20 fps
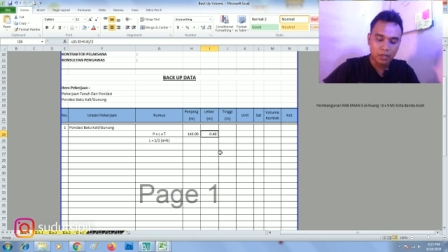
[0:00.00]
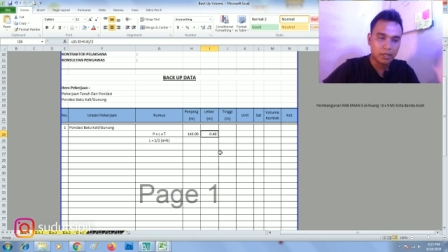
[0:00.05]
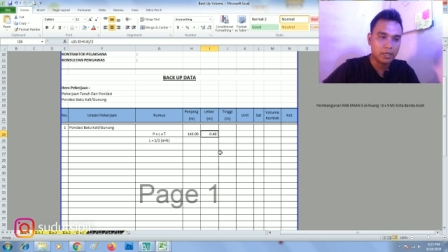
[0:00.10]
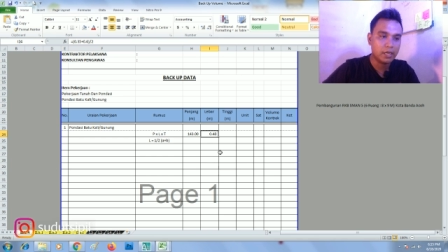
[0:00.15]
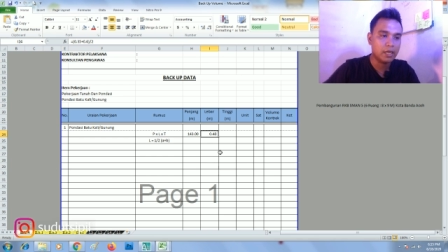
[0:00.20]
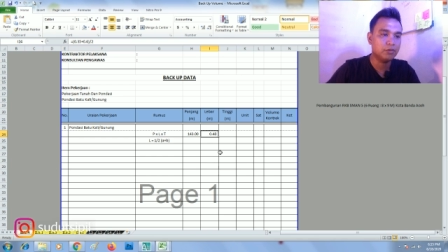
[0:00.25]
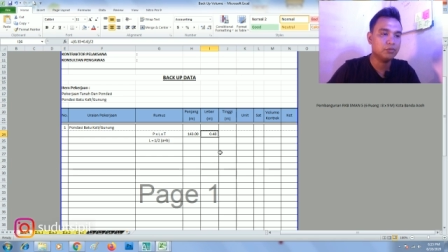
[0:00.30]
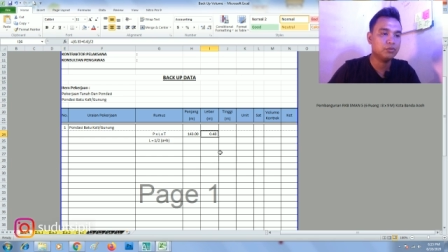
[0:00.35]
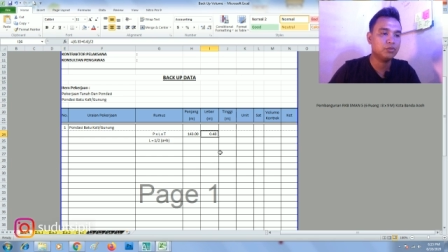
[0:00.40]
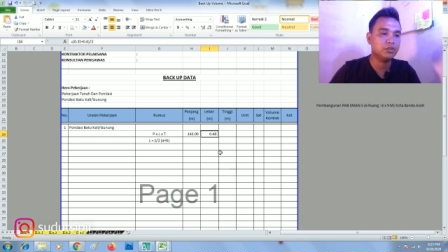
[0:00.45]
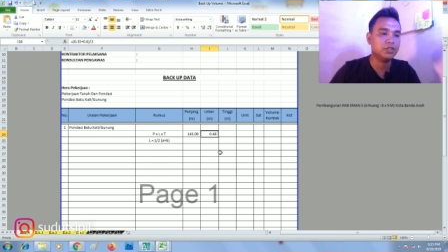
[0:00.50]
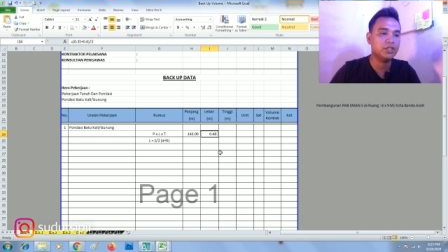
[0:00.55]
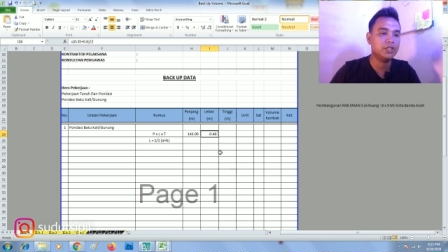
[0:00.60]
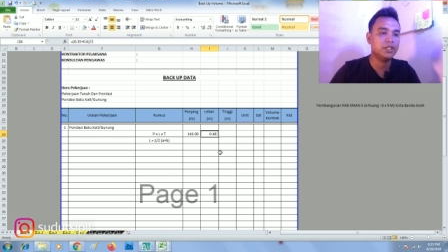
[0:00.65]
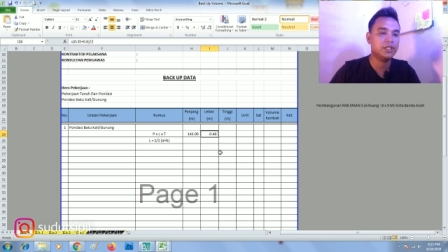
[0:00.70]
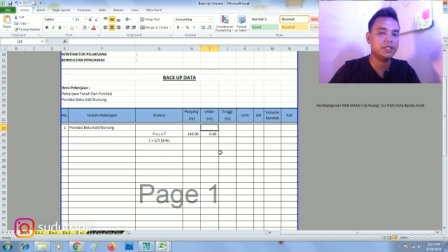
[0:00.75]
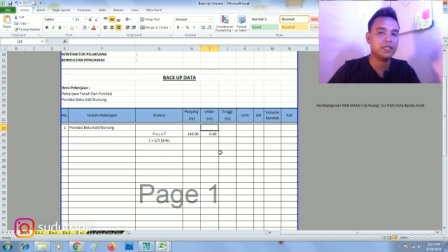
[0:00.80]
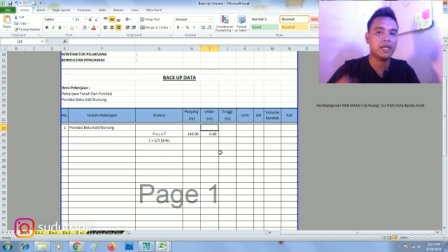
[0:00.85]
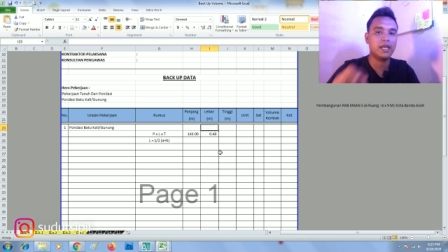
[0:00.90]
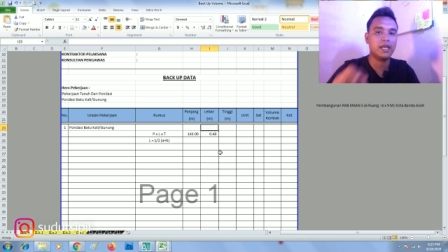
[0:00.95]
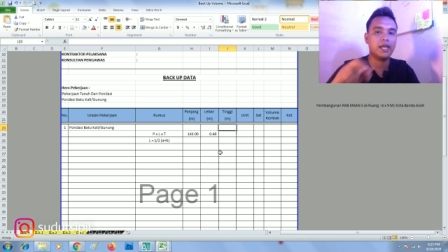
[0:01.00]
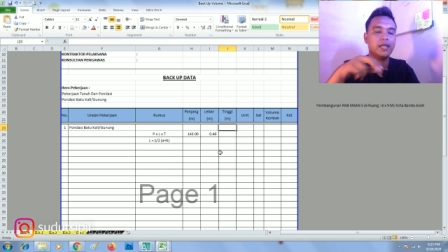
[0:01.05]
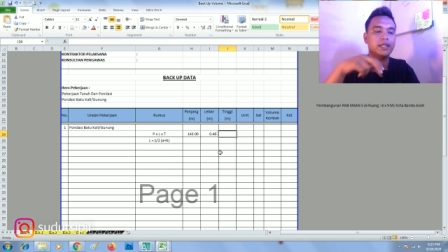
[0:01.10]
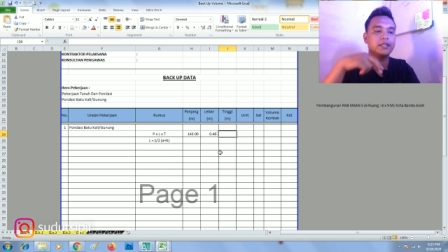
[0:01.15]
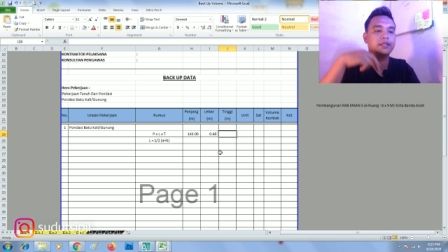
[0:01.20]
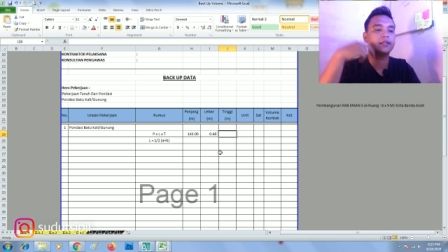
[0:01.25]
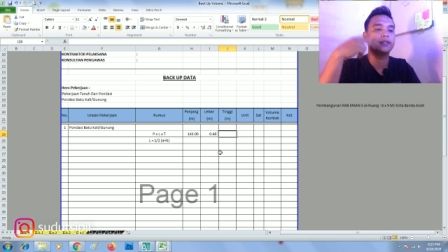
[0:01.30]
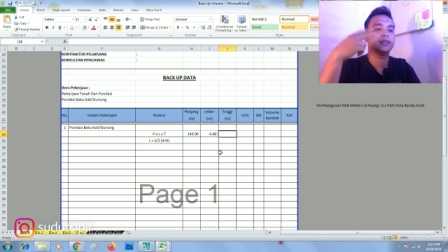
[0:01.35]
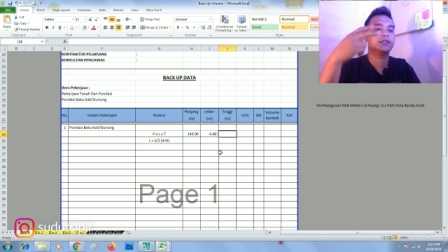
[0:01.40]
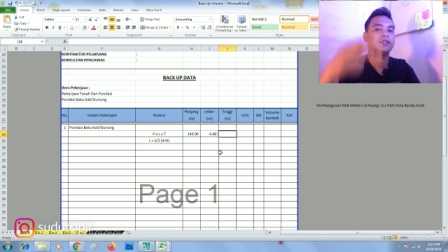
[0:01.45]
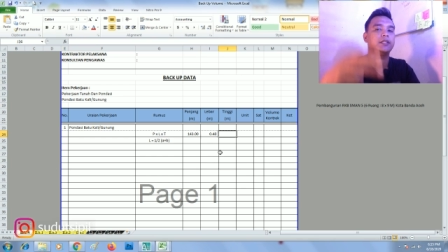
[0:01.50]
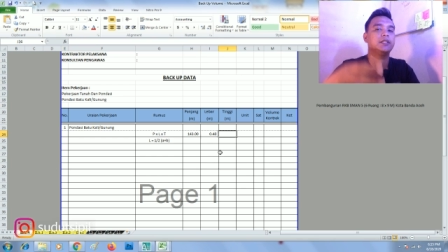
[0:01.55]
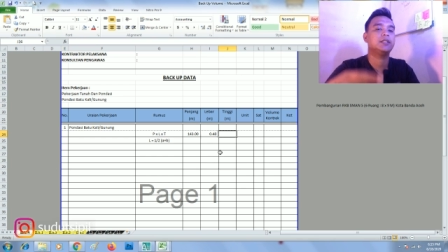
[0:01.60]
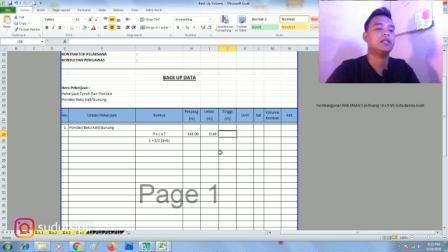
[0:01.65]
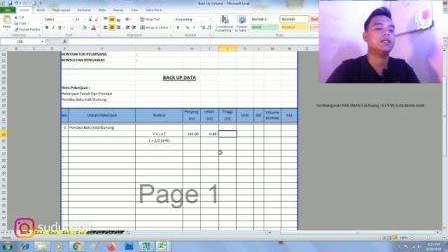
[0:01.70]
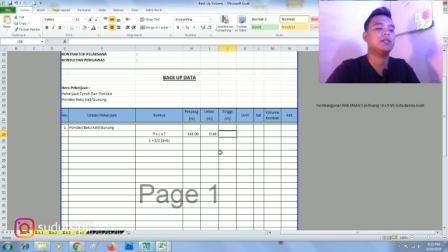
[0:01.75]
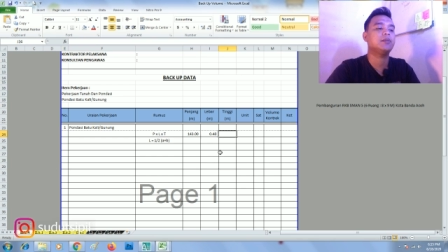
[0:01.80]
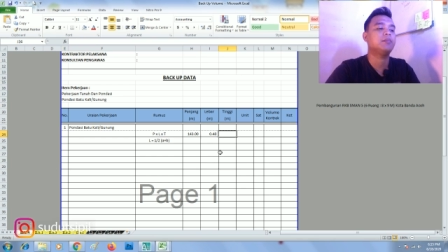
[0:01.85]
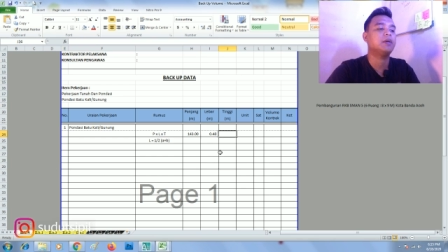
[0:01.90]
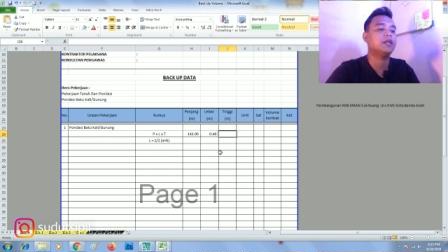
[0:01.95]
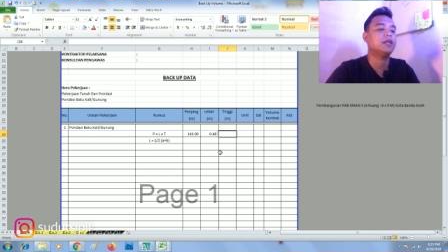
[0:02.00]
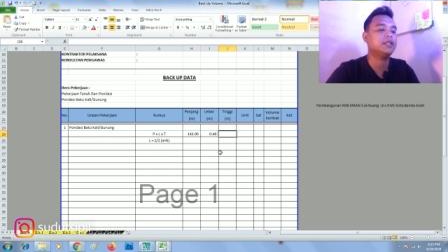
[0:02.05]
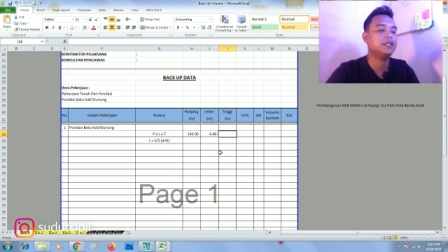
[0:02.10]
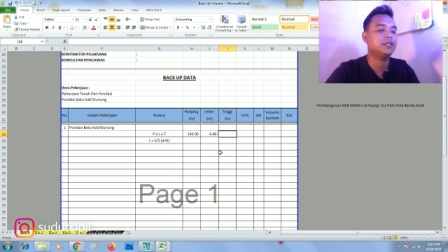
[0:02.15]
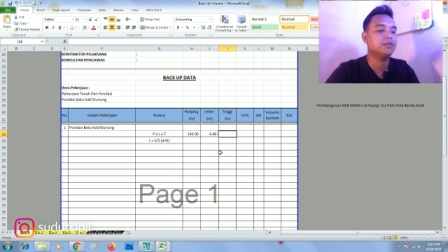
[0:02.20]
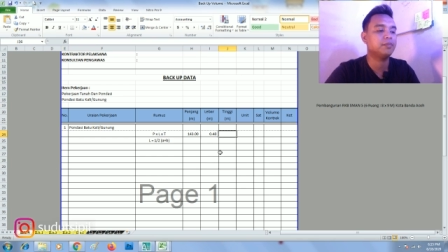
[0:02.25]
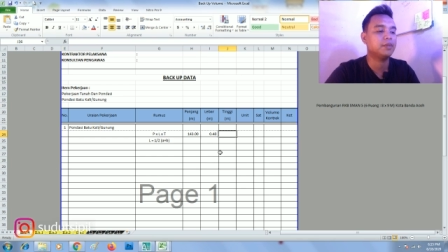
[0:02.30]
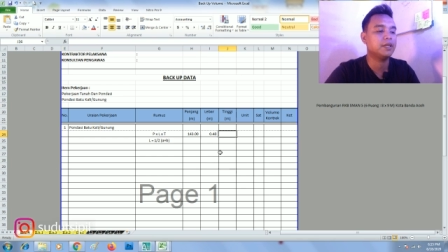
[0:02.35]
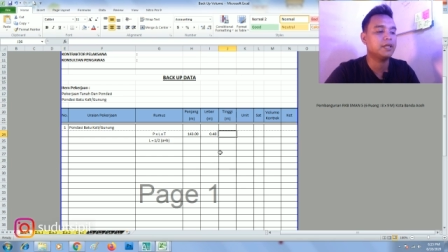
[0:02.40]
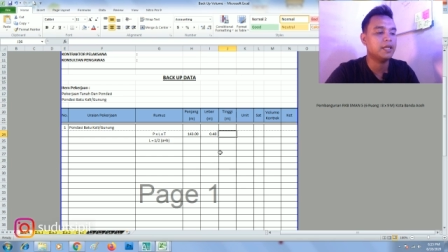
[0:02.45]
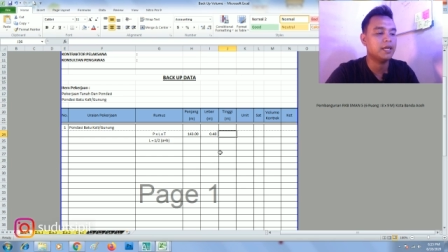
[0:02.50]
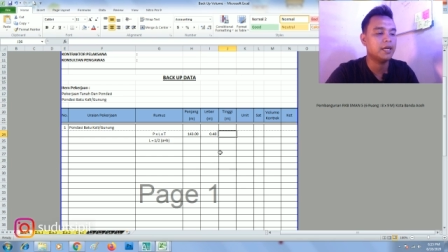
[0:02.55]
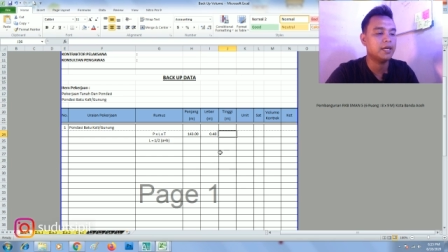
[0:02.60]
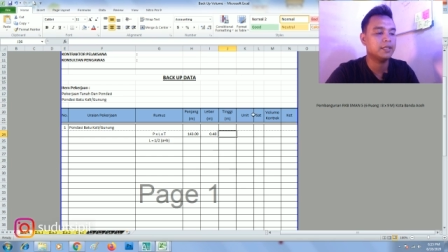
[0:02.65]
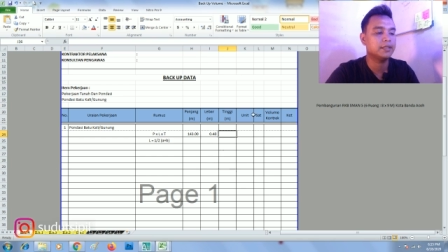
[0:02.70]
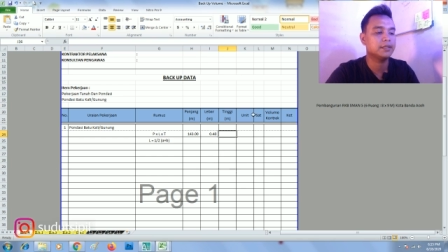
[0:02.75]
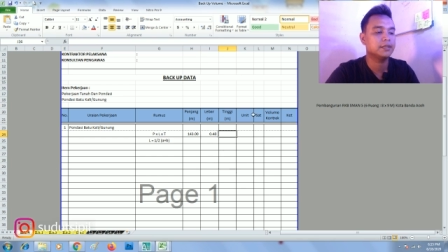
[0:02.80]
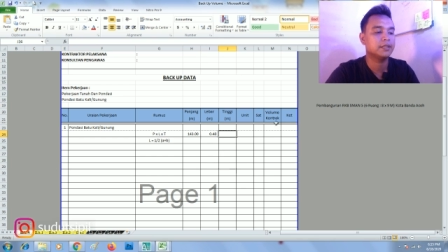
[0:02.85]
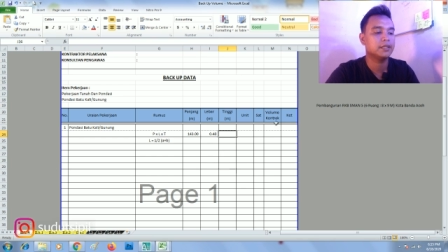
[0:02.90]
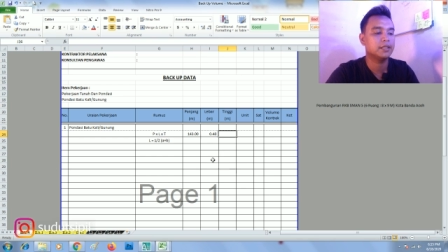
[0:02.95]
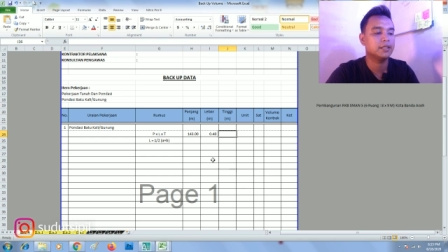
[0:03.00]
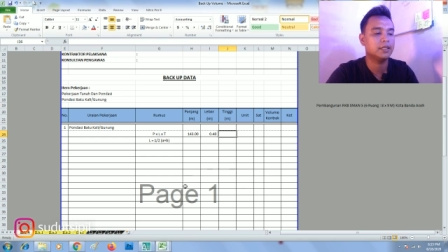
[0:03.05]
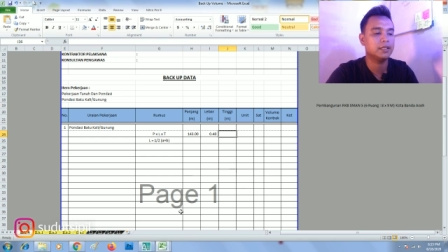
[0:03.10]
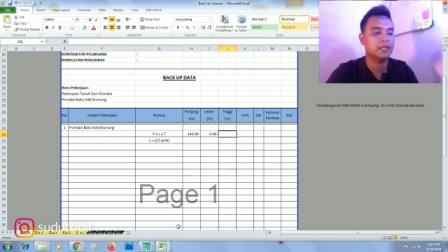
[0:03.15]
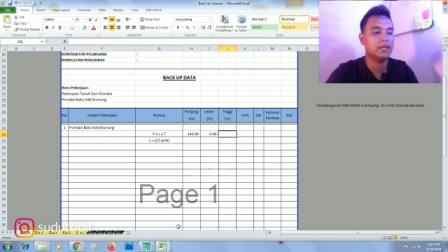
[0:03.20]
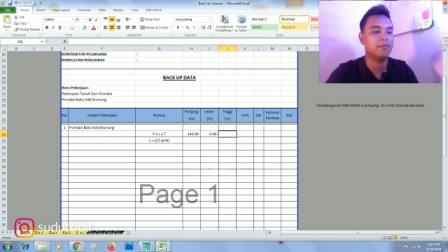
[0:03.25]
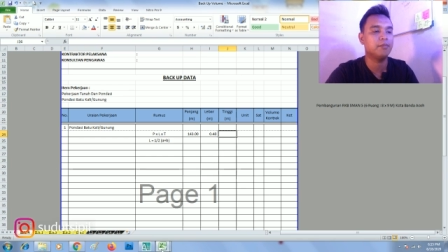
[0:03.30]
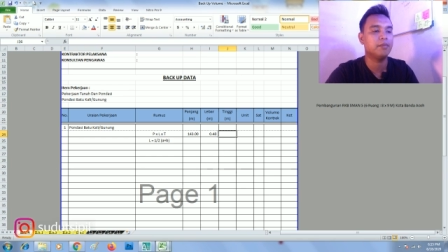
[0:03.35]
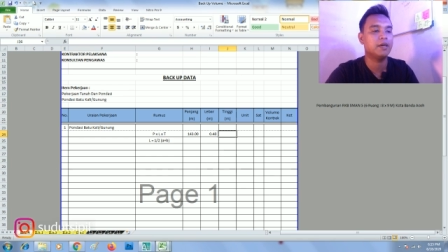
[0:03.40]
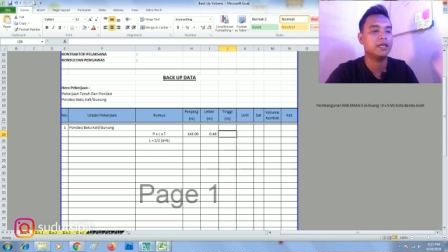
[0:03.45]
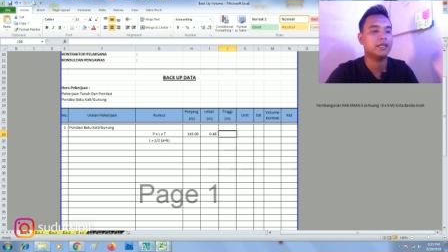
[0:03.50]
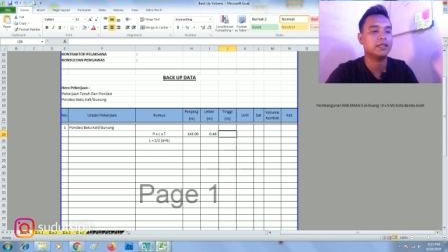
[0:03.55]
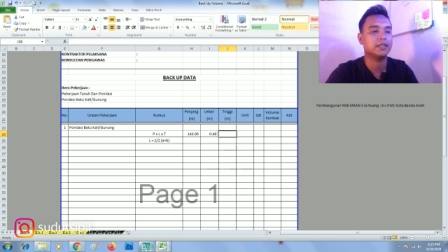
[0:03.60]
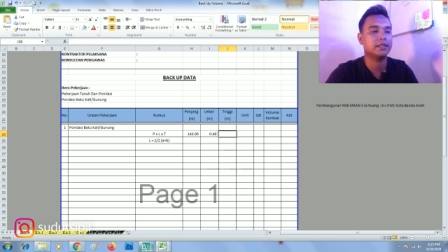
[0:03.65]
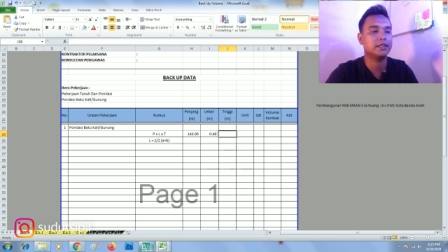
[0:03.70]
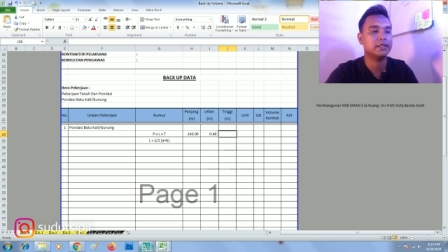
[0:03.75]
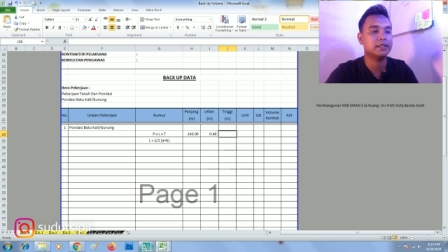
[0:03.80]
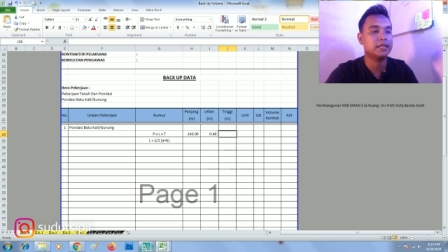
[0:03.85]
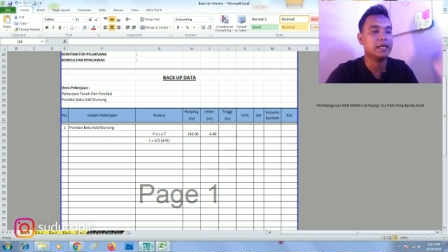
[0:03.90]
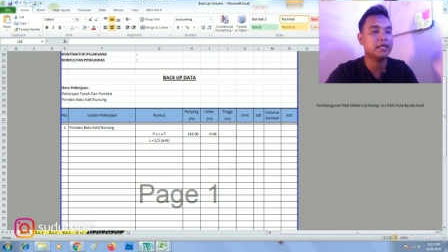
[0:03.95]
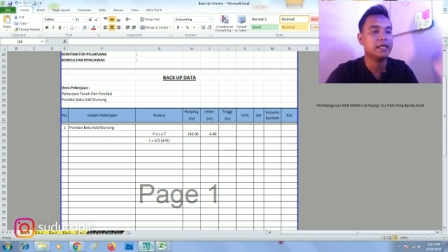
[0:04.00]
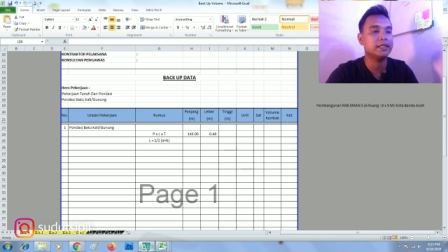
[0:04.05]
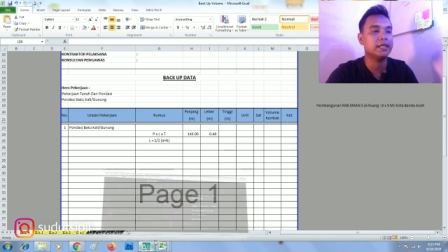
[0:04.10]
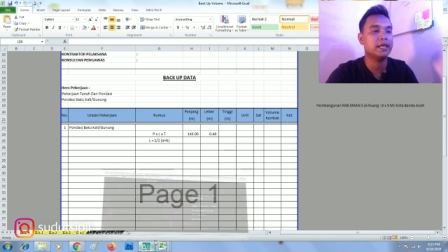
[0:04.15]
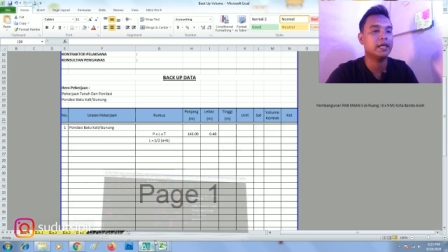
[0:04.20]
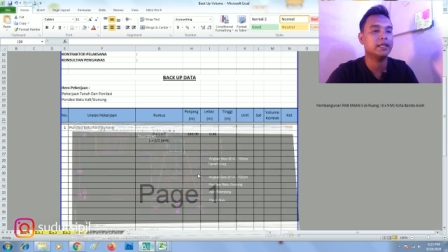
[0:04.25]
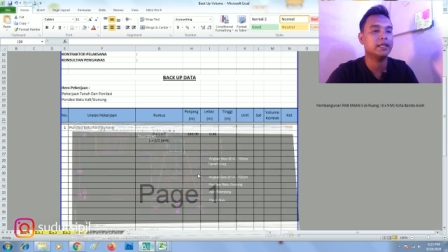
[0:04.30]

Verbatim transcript: nah untuk tingginya kita kembali kepada eh, gambar kerjanya